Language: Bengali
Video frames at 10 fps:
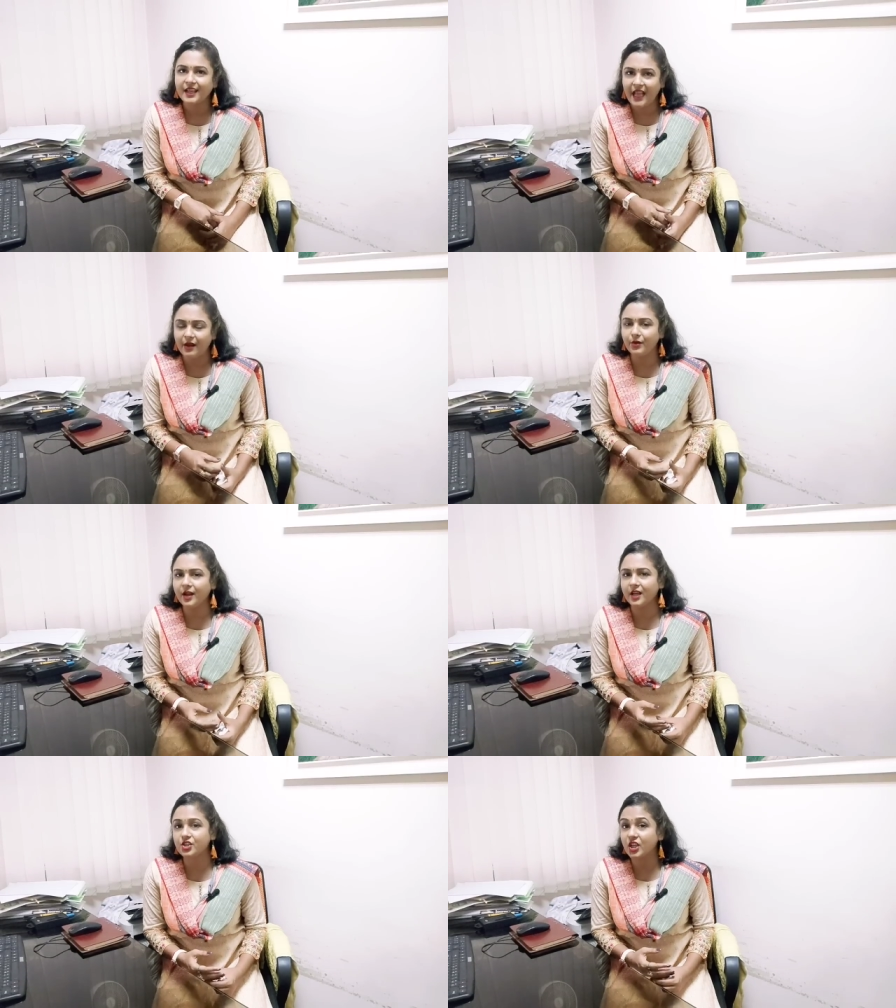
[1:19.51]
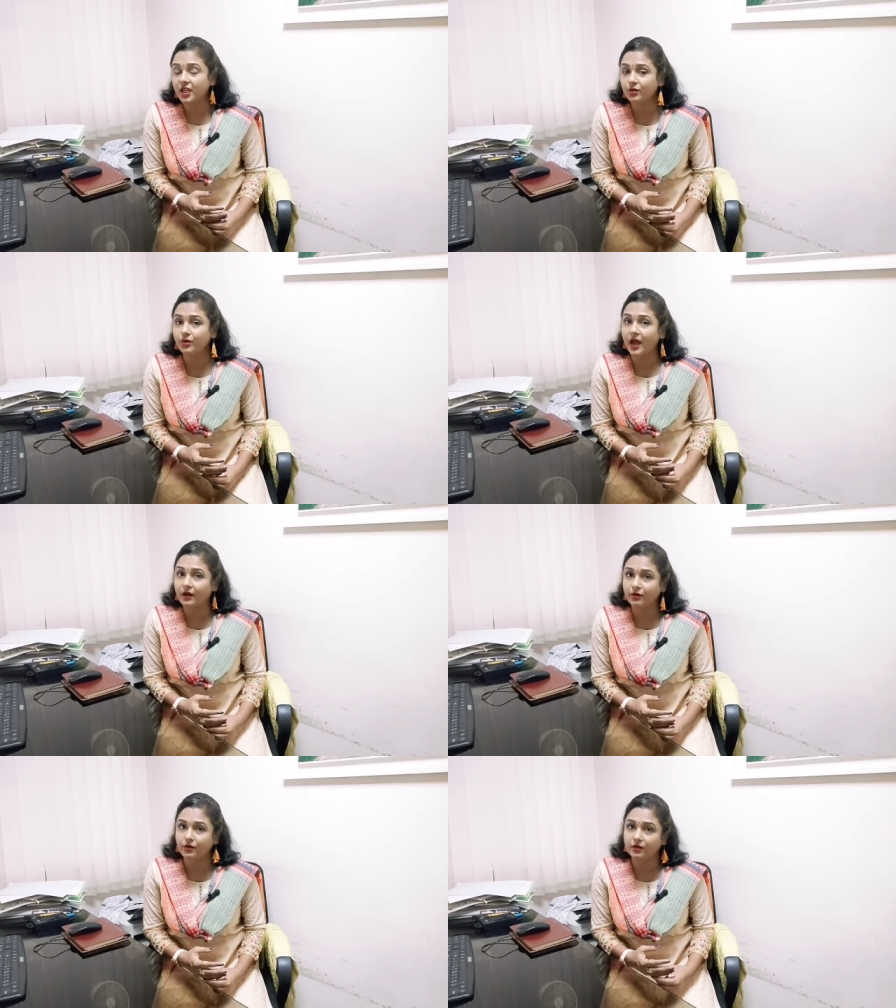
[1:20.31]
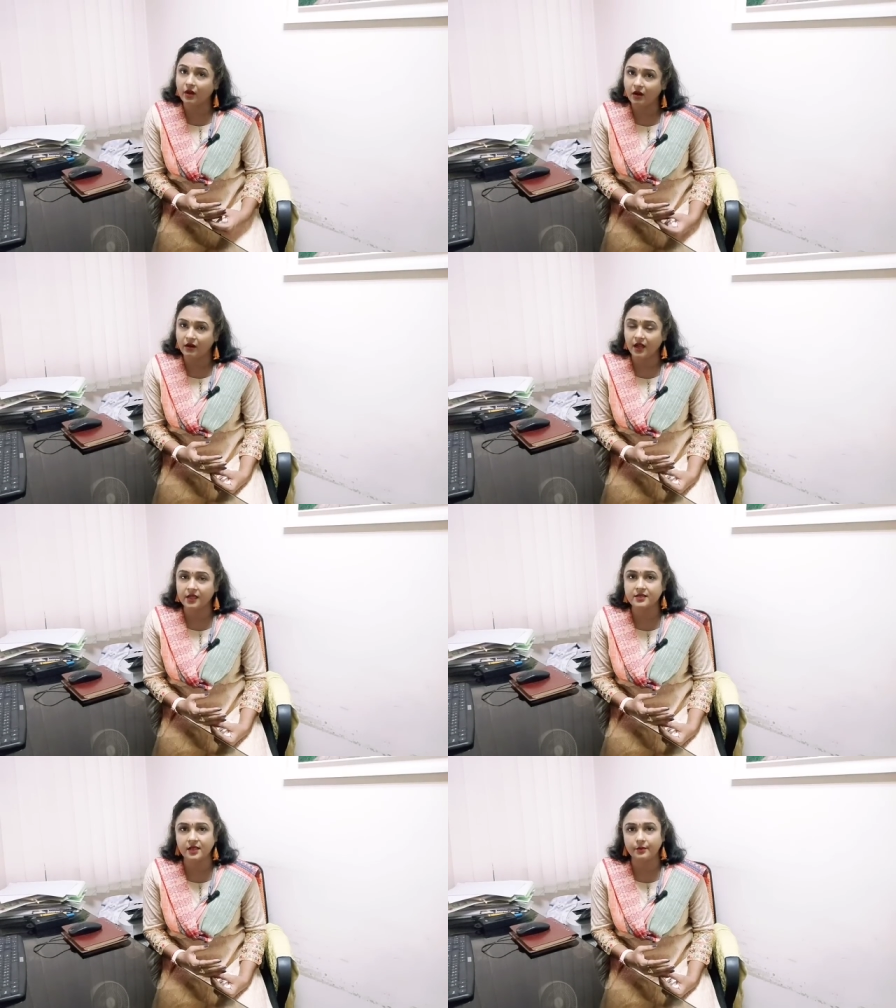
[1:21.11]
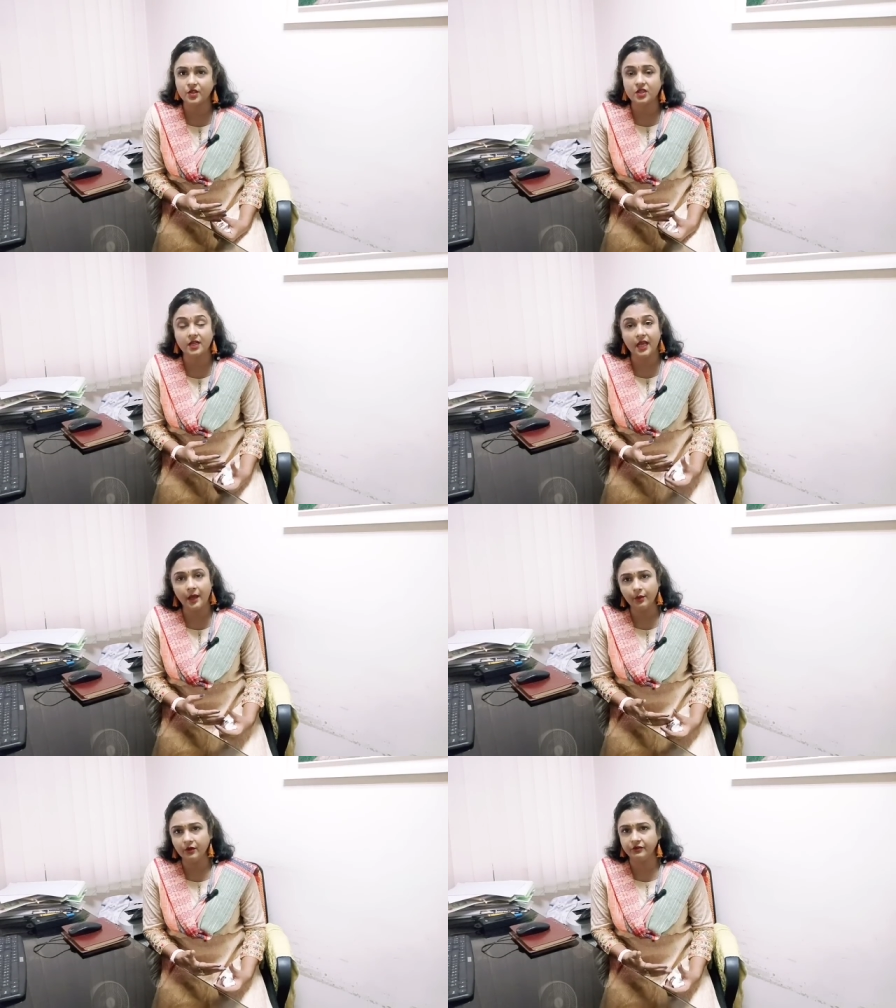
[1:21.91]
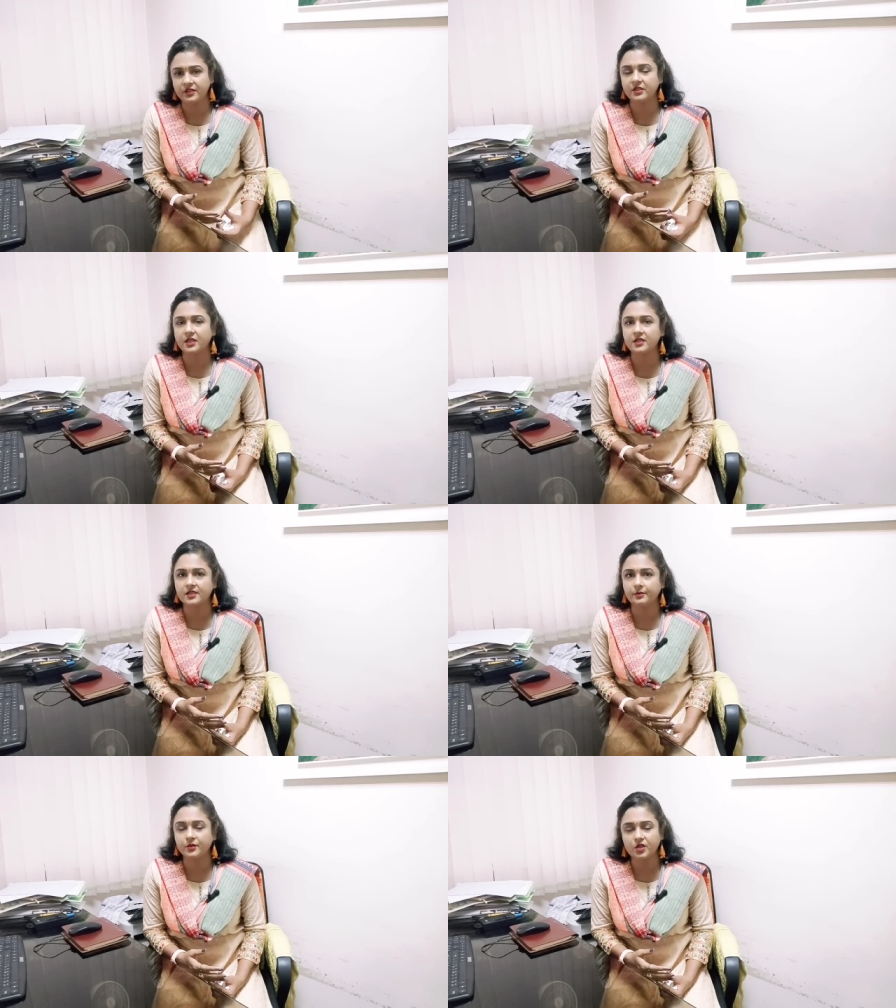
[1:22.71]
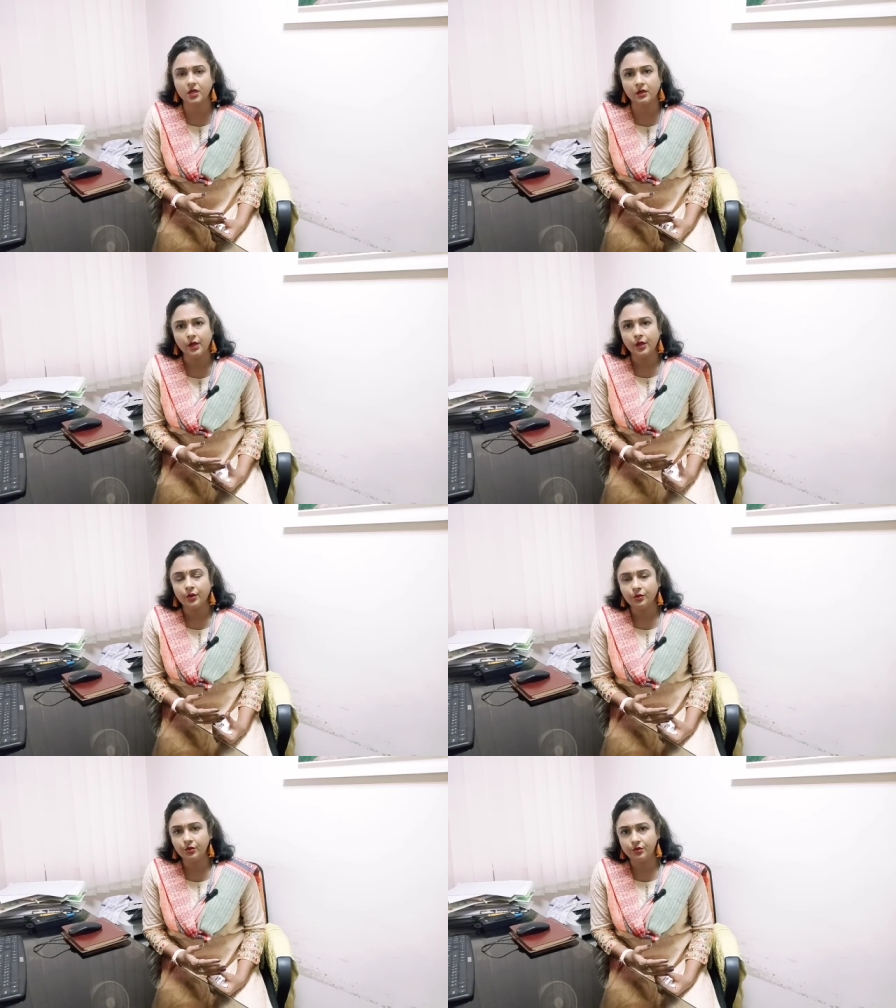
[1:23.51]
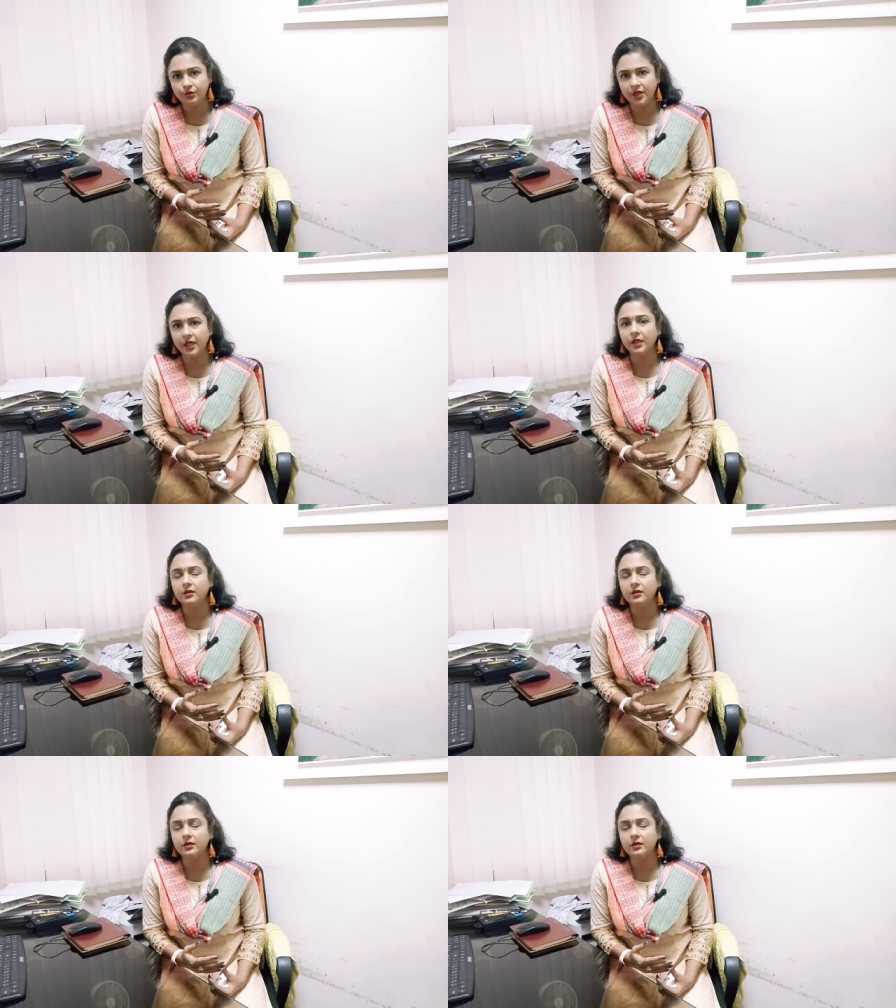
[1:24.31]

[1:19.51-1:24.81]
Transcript: কেননা যেহেতু এখন অনলাইন সাবমিশন এবং ফিজিক্যাল সাবমিশন দুটোই